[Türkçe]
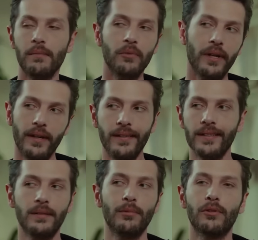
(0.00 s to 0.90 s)
sen bu kayayı
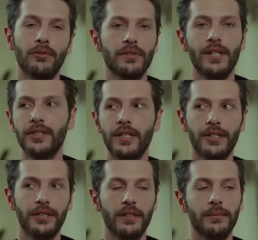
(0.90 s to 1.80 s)
nasıl buluyorsun? Sence
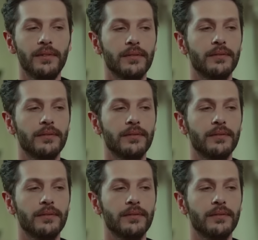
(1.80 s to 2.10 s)
yakışıklı mı?